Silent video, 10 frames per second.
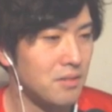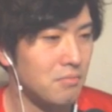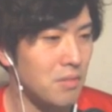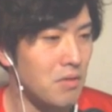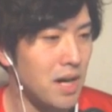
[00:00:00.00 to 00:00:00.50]

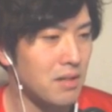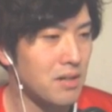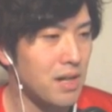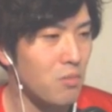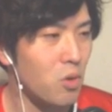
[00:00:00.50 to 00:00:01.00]
まあ、枠
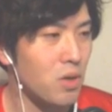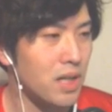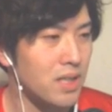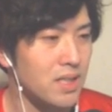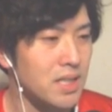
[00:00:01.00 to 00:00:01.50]
外も多
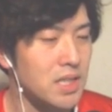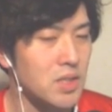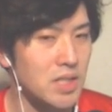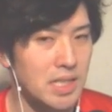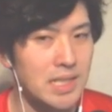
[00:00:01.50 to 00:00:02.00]
かったです
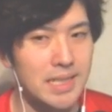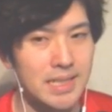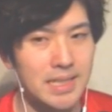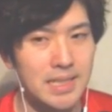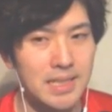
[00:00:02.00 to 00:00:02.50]

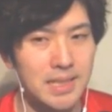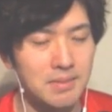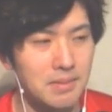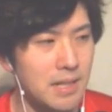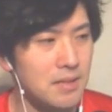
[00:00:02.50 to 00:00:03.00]
し、
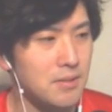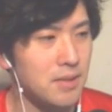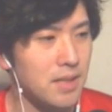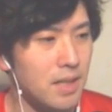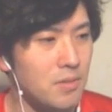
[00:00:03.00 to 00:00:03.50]
まあ、枠
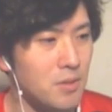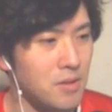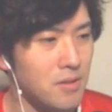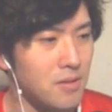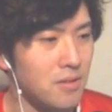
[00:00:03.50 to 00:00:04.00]
いって
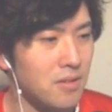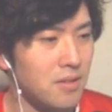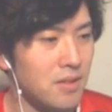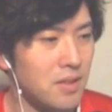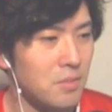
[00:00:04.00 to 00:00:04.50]
も
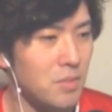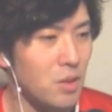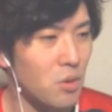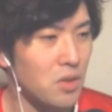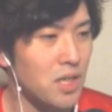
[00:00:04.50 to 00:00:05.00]
まあ、
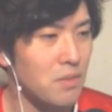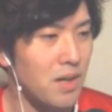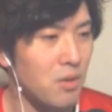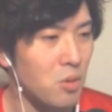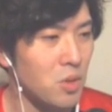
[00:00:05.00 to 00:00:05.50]

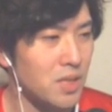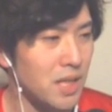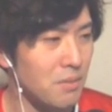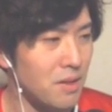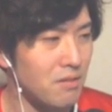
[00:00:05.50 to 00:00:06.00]
ゴールキーパーの好
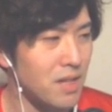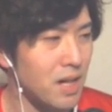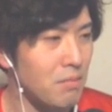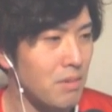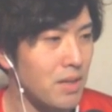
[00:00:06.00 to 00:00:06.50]
セービングに
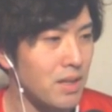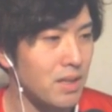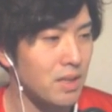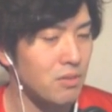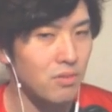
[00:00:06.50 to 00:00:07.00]
阻まれ
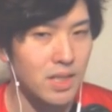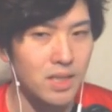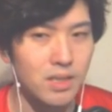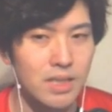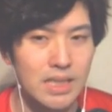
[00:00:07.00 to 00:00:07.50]
たという
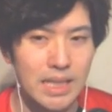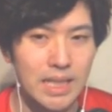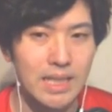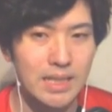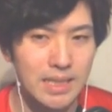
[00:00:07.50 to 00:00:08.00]
形でした
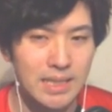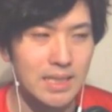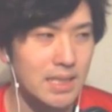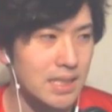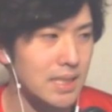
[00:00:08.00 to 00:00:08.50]
ね。う
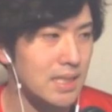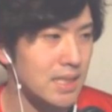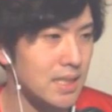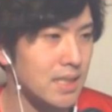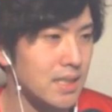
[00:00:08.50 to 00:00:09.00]

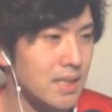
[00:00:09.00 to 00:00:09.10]
ん。